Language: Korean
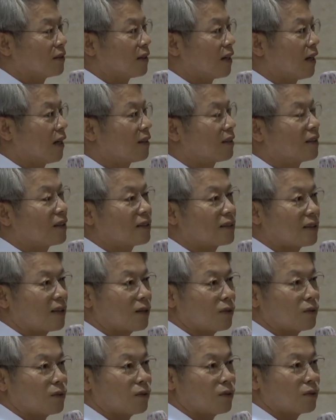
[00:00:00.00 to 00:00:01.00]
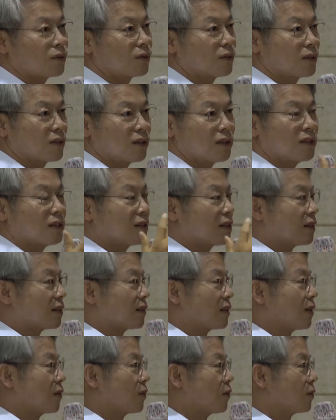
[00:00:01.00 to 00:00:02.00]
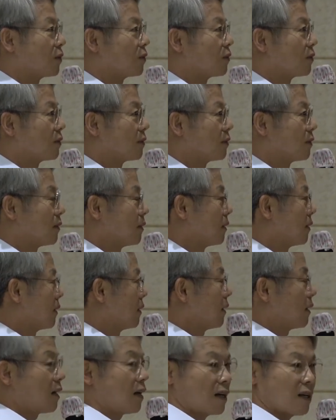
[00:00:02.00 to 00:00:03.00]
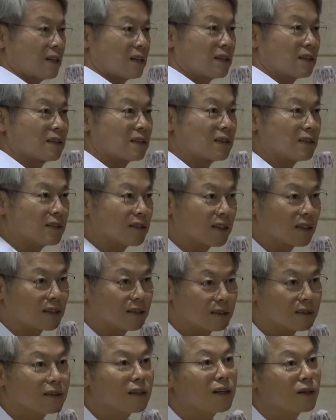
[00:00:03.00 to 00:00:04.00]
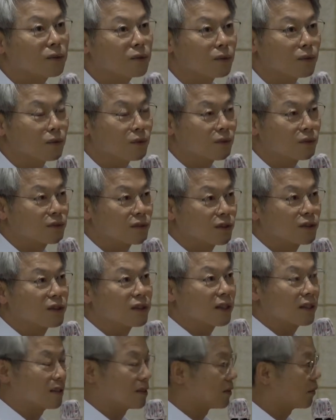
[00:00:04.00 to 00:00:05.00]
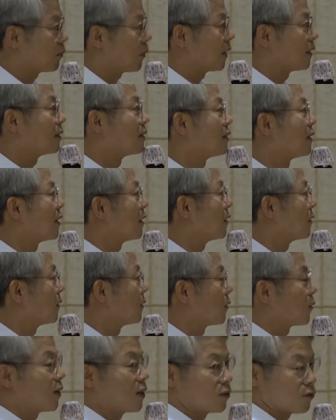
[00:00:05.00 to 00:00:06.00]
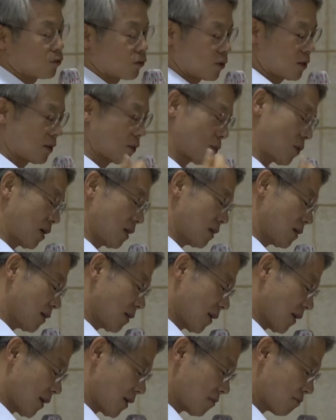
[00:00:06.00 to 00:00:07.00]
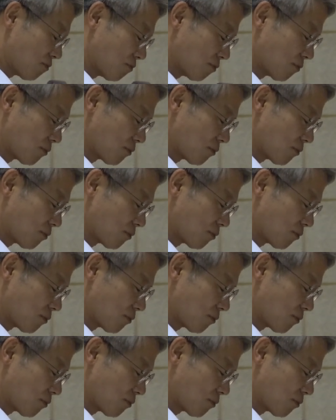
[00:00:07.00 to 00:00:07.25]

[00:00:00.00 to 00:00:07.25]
안 됐다고 결렬됐다고 가라 그래서 이제 끝나고 저녁에 이제 왔는데요. 광주에서 왔는데